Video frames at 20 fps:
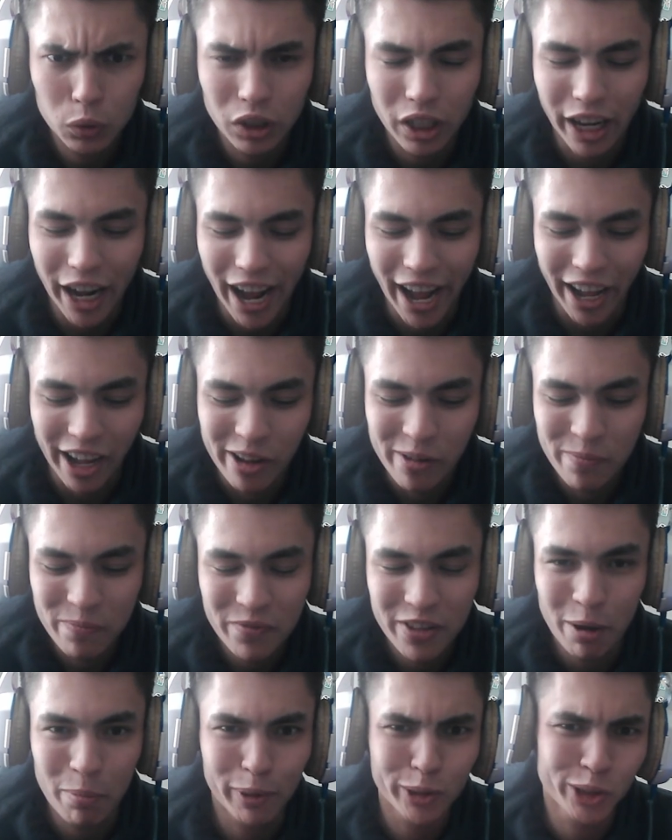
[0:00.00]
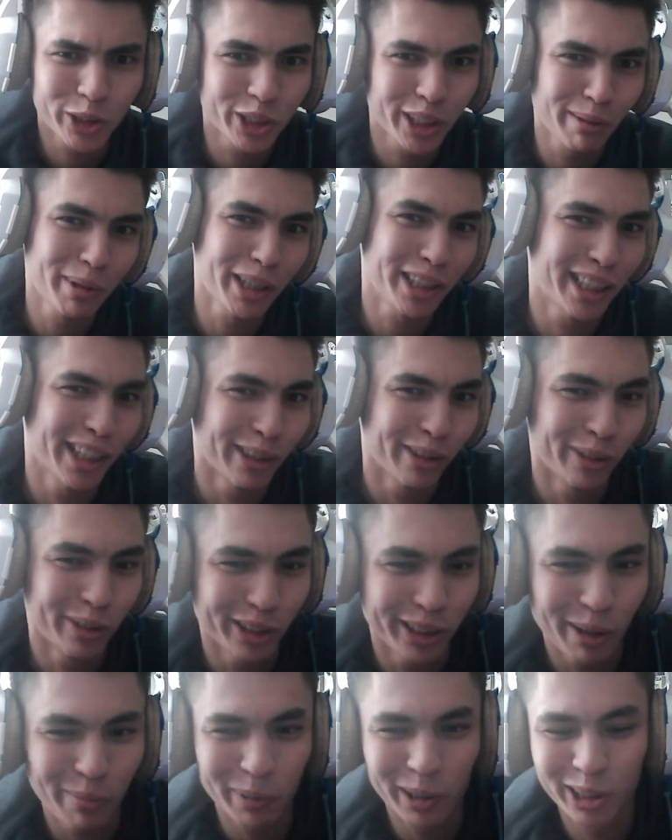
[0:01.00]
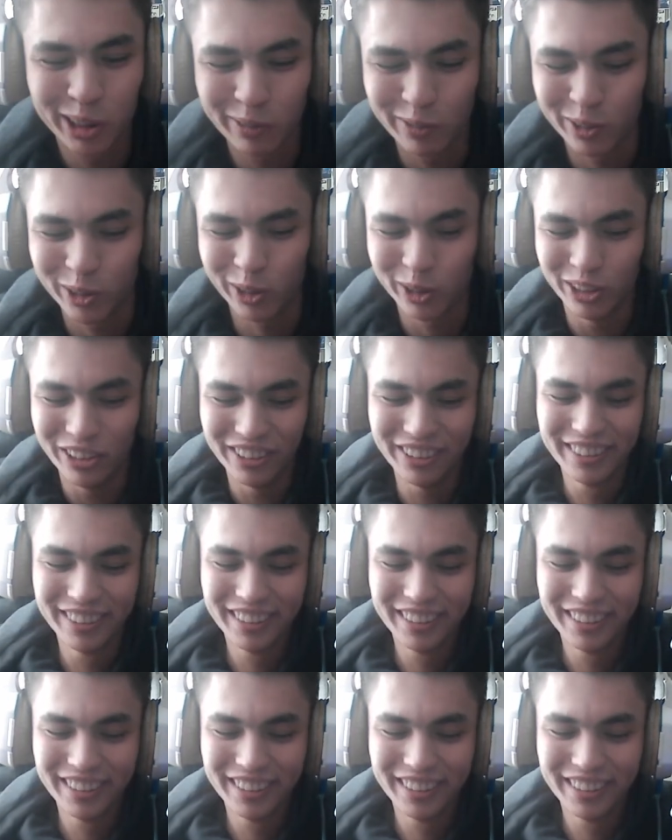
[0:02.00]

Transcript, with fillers: А, я просто заметки тут записываю.